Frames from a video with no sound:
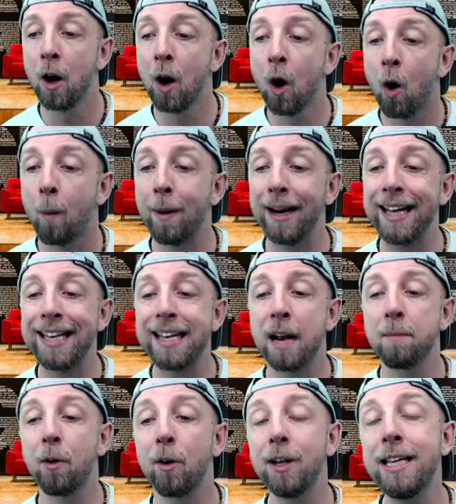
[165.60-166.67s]
On parlait
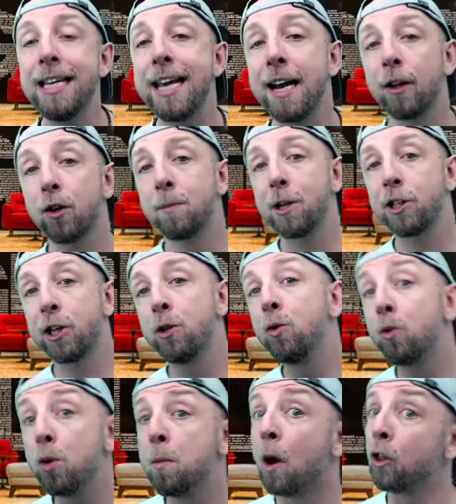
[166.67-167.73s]
également hier de ma chaîne
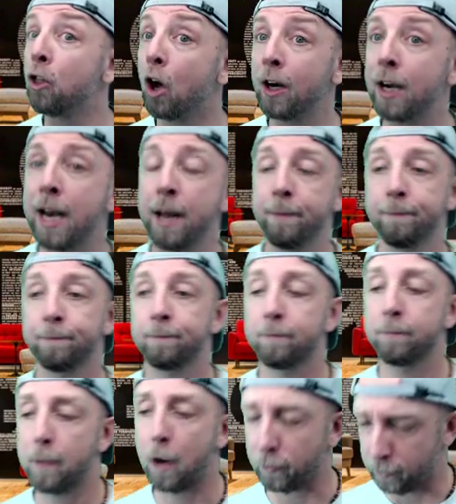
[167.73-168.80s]
YouTube en anglais.
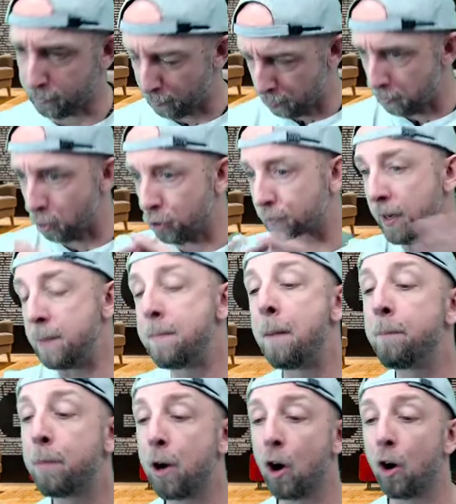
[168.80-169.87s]
Alors c'est simplement, je fais les
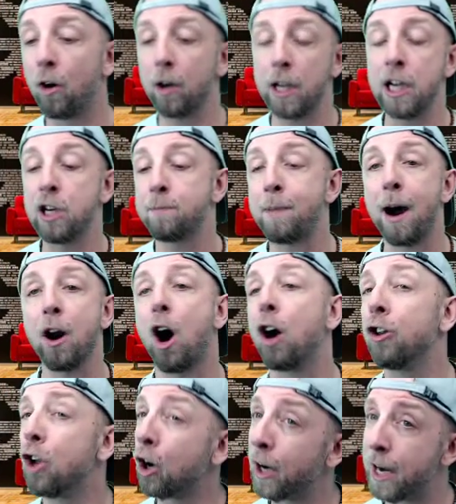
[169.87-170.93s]
mêmes plans et je parle
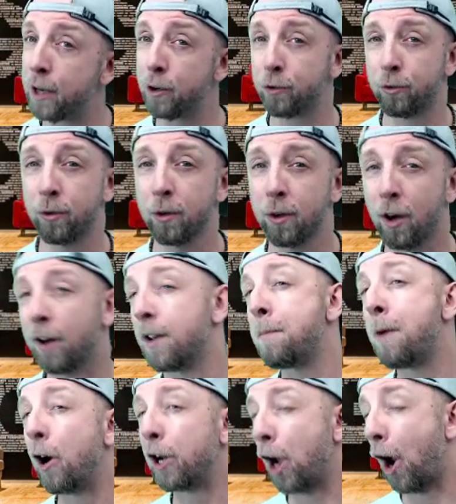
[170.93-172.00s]
en anglais dessus, en
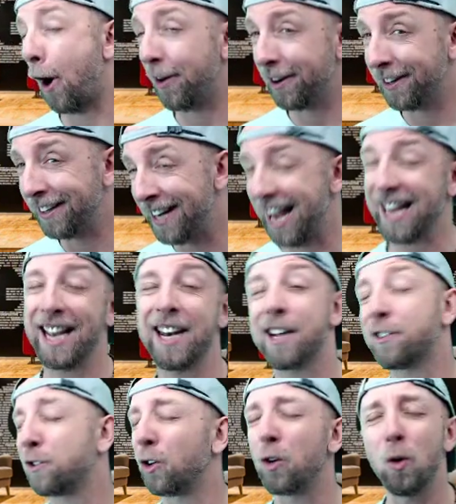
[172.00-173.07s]
américain, avec un
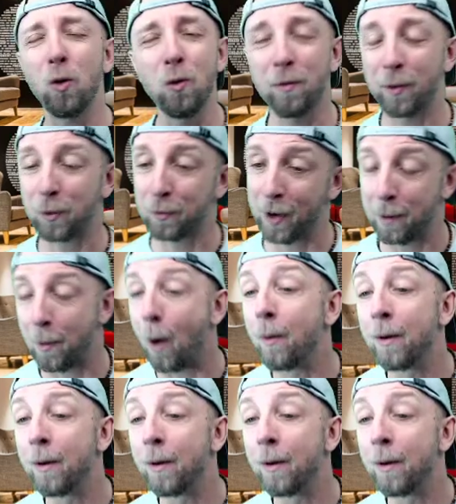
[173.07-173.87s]
accent de ouf et tout, voilà, bon.